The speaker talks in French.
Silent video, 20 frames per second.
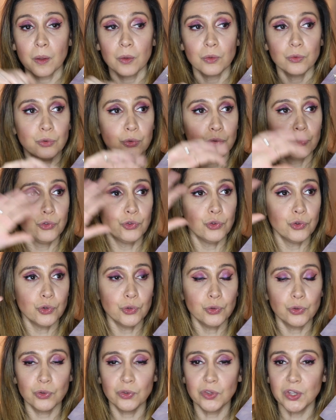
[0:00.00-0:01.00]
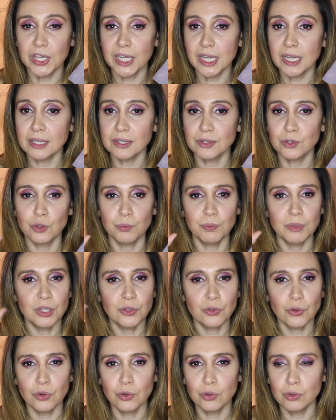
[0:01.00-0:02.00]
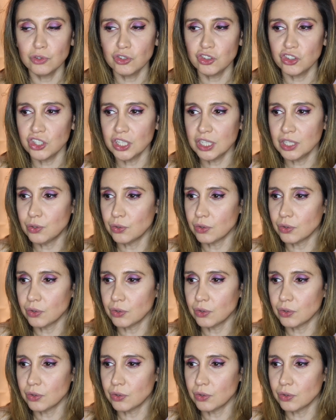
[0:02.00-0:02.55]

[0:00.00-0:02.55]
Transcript: de dieux, de déesses, de mythologie,